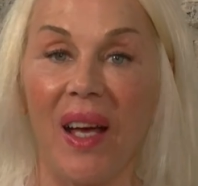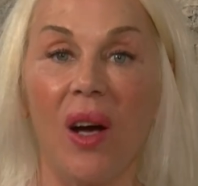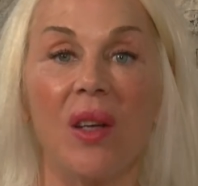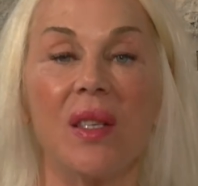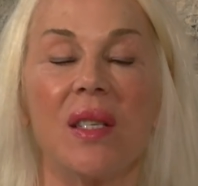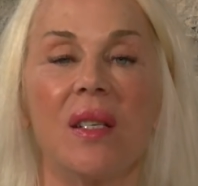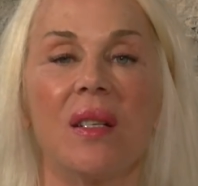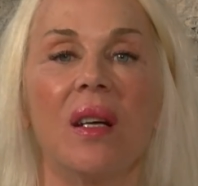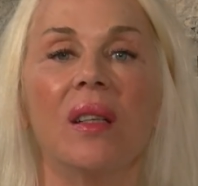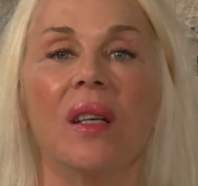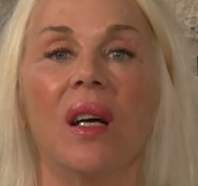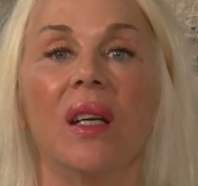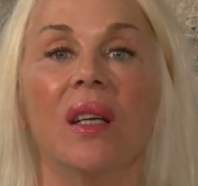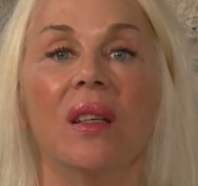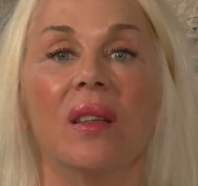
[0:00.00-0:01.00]
Haziran
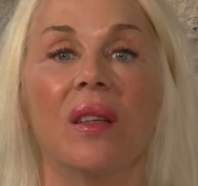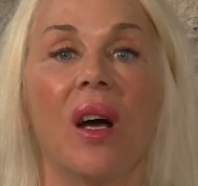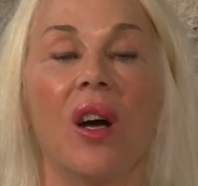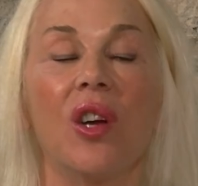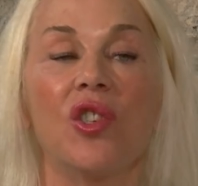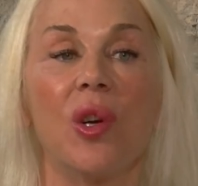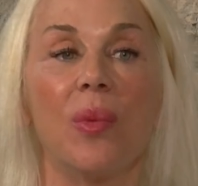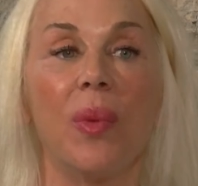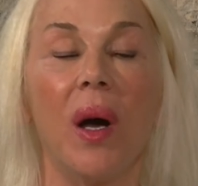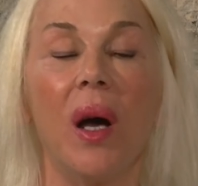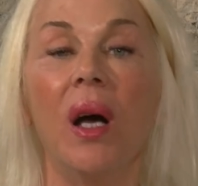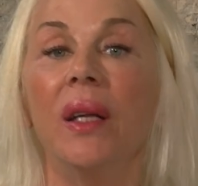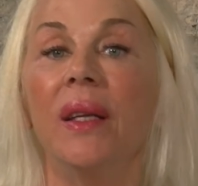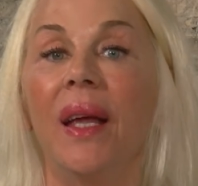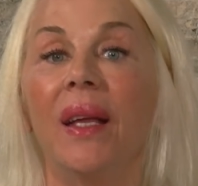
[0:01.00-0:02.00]
ayında
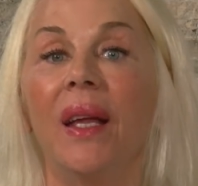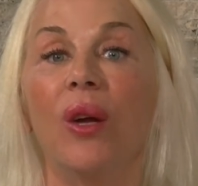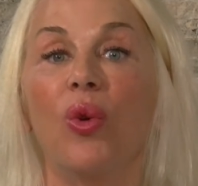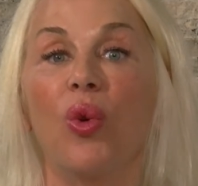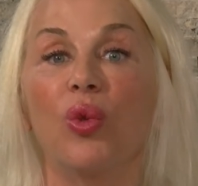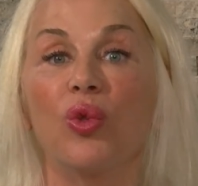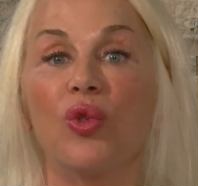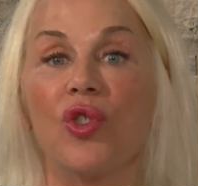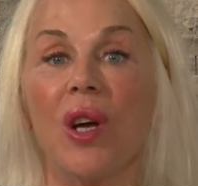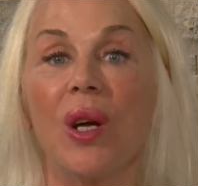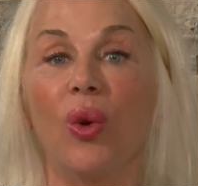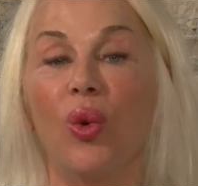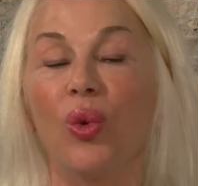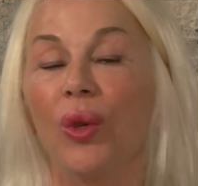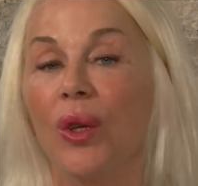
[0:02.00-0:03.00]
acaba neler olacak
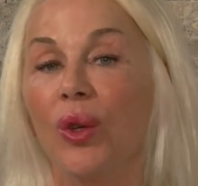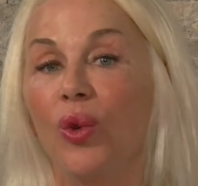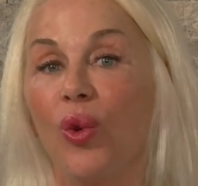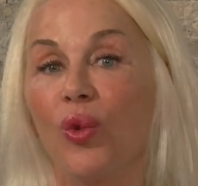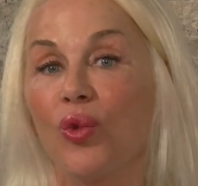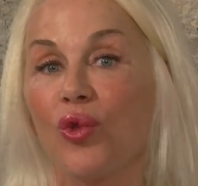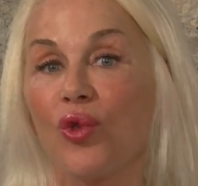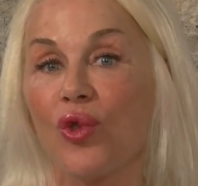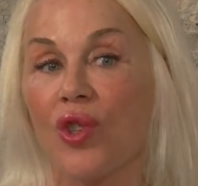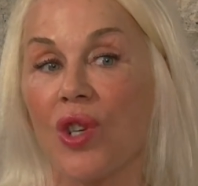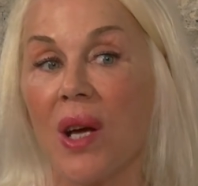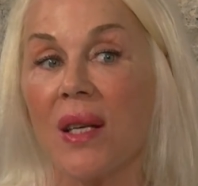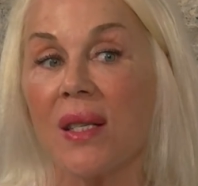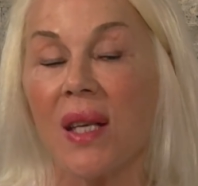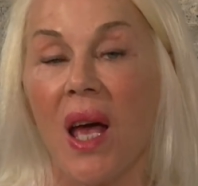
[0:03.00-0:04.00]
onları
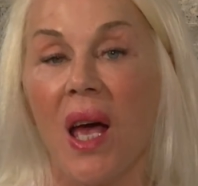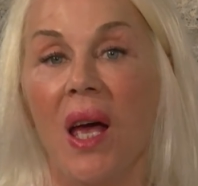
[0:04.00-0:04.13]
konuşacağız.